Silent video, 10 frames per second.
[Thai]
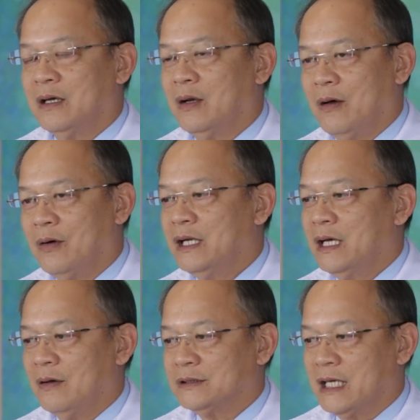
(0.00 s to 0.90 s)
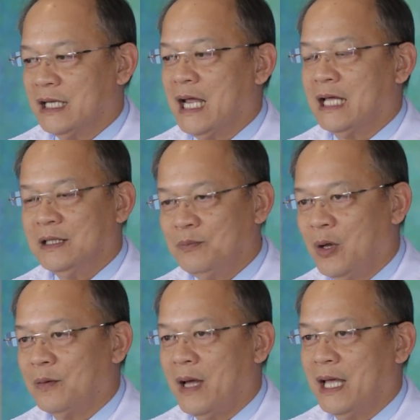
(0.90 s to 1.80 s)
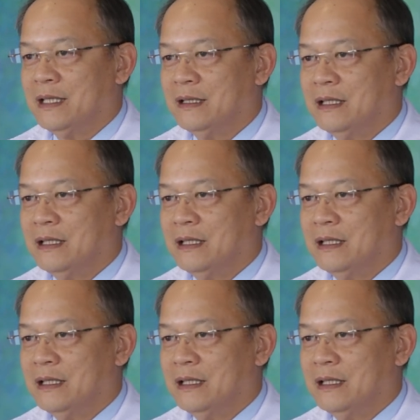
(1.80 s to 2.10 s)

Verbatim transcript: ก็เราก็เลือกเอาขนาดที่ปลอดภัย